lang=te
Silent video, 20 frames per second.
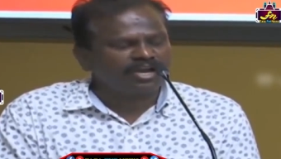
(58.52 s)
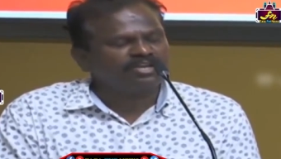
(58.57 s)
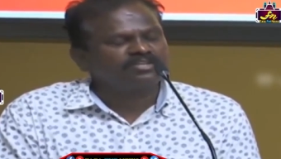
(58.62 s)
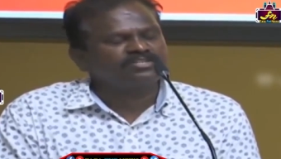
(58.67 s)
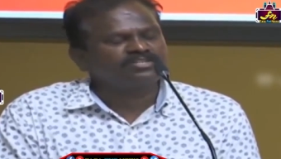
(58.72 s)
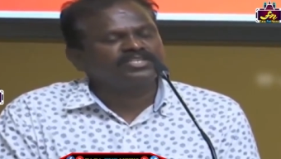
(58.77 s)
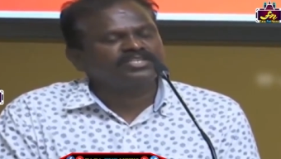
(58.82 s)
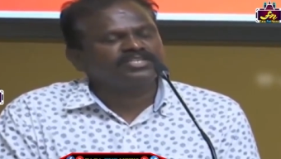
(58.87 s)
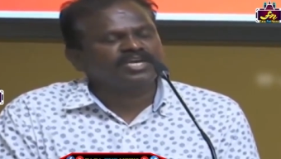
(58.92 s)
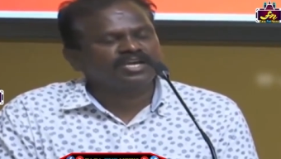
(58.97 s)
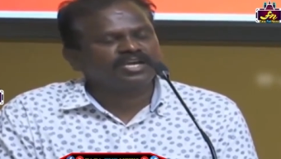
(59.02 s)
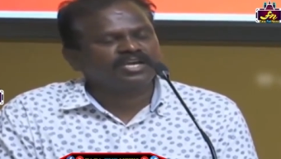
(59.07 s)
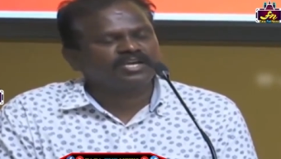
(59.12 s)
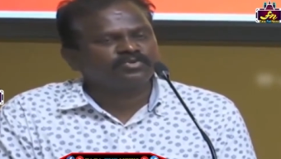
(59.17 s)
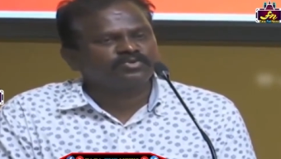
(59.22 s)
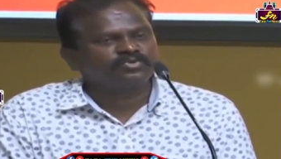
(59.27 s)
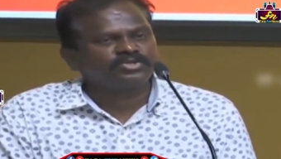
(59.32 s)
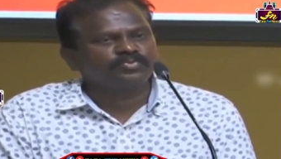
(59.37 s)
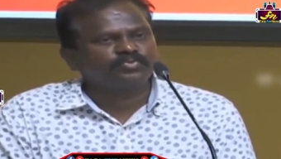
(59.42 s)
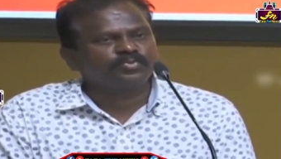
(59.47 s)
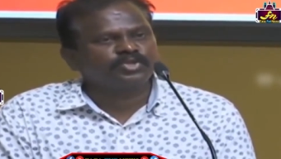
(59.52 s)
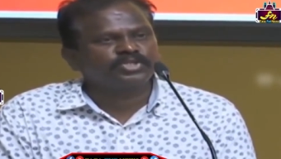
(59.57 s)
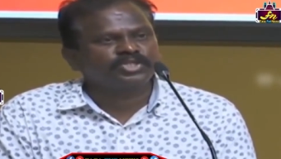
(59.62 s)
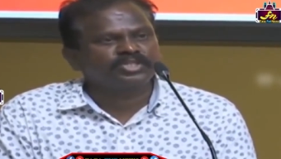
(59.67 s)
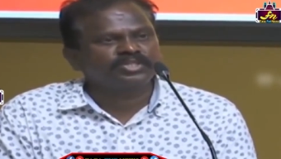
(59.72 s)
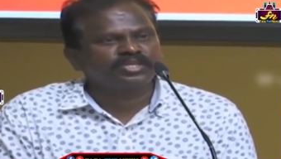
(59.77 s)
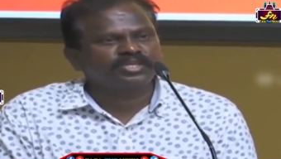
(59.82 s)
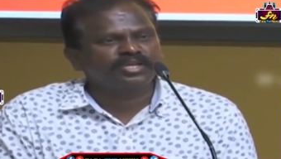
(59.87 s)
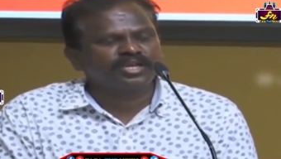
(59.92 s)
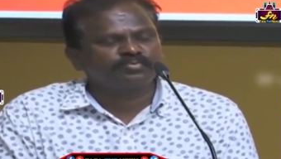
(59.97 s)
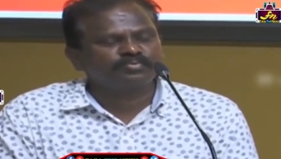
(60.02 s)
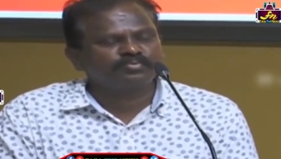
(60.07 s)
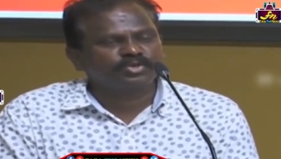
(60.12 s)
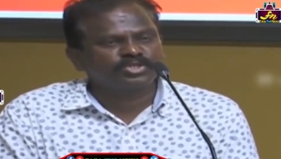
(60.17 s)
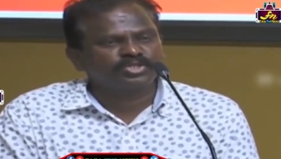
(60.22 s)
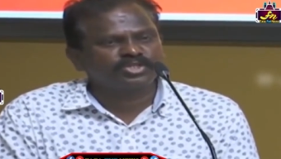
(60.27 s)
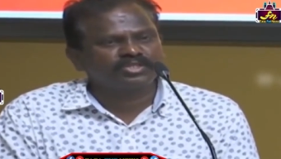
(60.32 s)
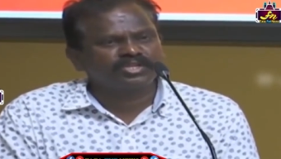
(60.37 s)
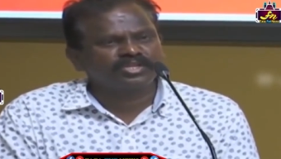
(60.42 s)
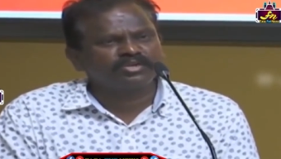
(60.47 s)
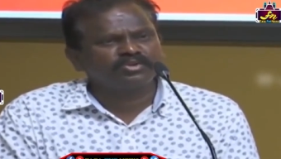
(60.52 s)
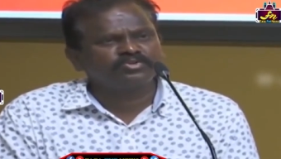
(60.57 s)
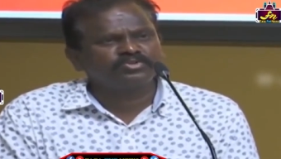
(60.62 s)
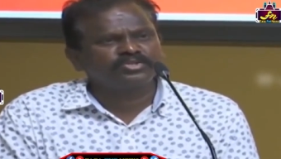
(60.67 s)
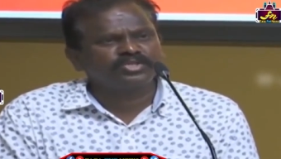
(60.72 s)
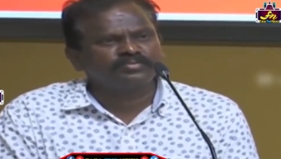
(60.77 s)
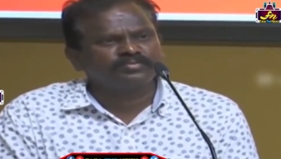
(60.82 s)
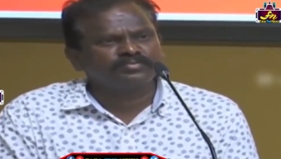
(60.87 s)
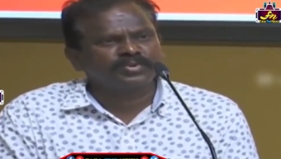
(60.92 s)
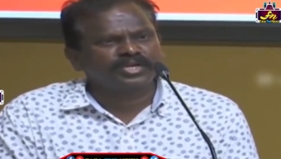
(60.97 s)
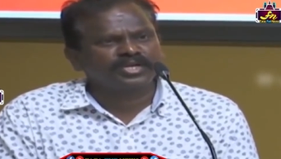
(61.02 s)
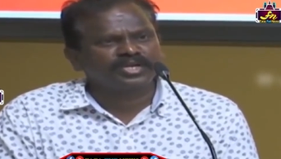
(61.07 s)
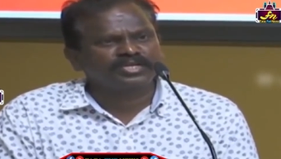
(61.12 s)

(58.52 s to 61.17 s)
నాగార్జున సాగర్ నుంచి పులిచింతల పులిచింతల నుంచి